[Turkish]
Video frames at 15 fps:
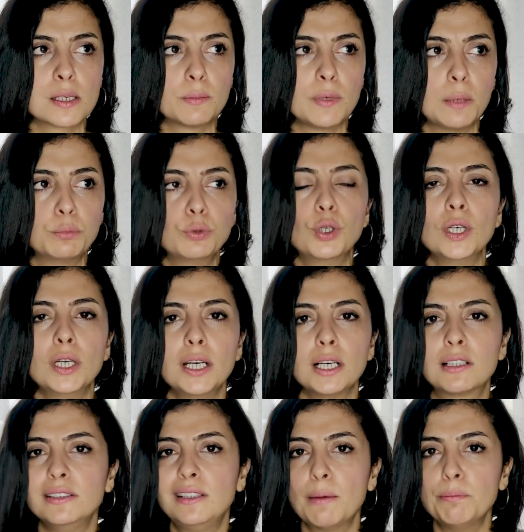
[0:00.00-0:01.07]
Yani bu
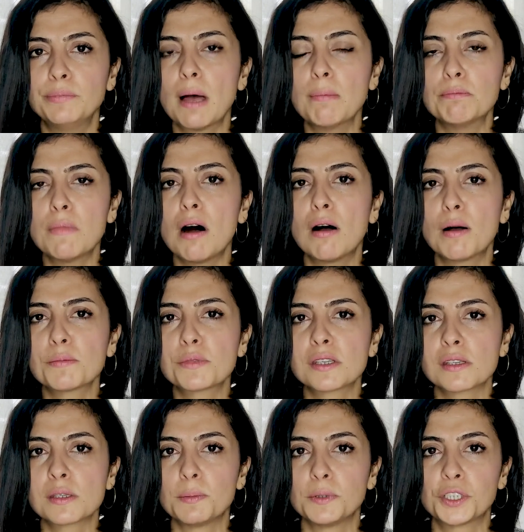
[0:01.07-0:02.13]
kıdemden
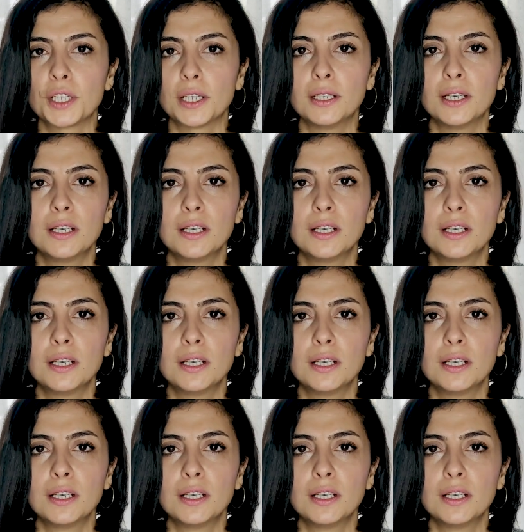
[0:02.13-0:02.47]
bağımsız bir şey.